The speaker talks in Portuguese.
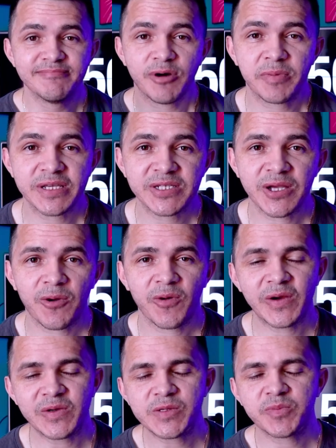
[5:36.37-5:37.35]
Bom
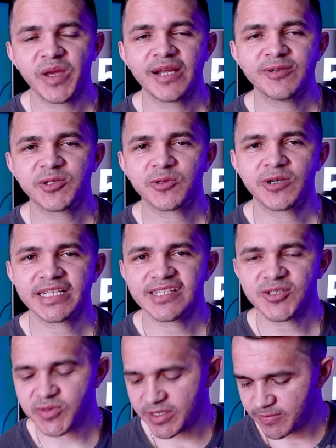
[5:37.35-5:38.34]
pessoal, eu espero de
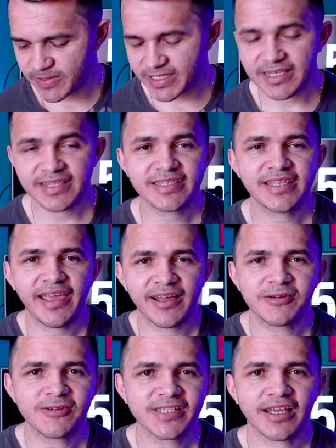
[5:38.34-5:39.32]
coração que vocês
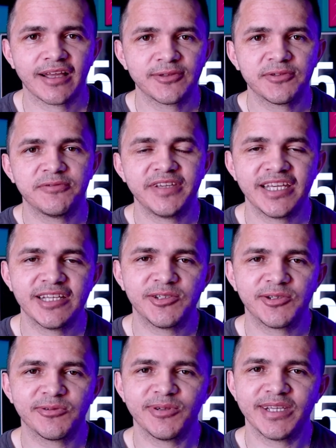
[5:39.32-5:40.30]
tenham gostado do
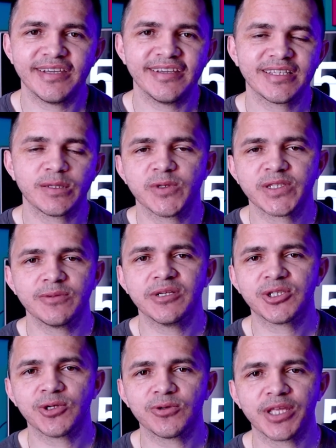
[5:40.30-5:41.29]
vídeo e se você não
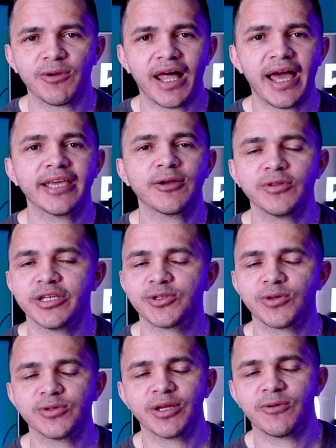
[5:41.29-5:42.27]
deixou o teu like ou
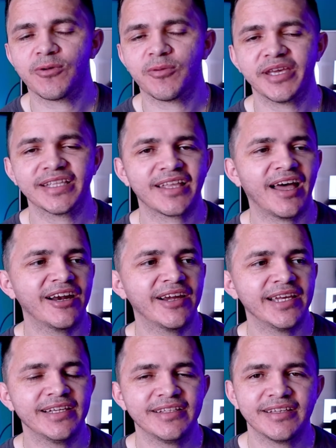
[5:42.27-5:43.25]
deixou o teu comentário
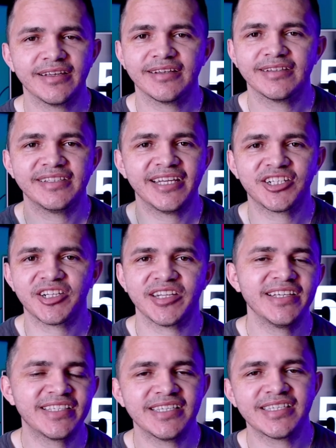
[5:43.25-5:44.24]
ainda, deixa
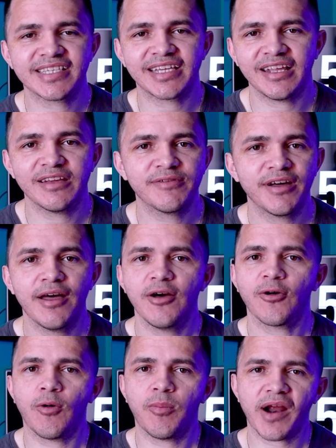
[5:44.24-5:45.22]
aí, se inscreva,
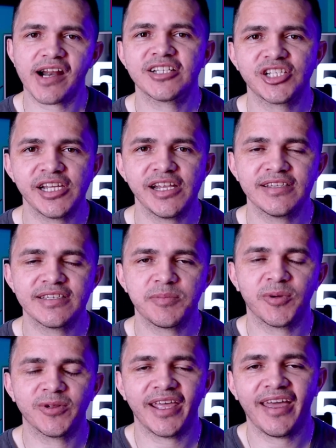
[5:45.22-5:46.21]
compartilhe se
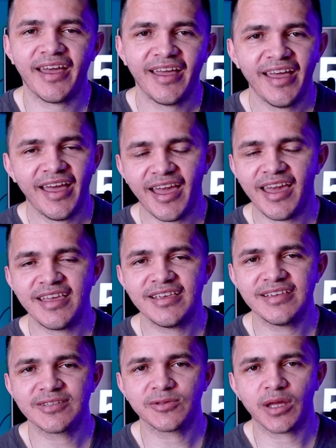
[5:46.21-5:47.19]
puder. É
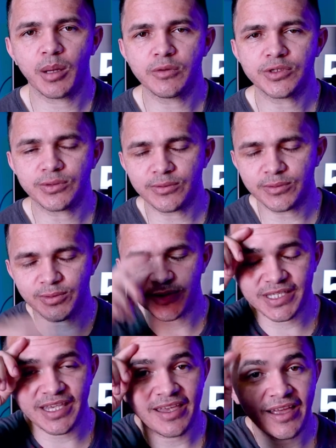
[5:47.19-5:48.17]
isso, tamo junto.
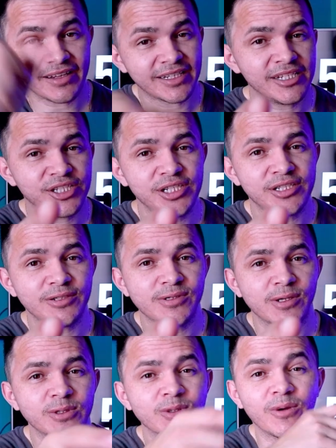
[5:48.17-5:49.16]
Sim, acredite nos
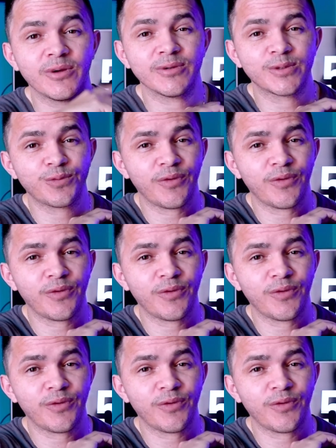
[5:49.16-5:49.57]
seus sonhos.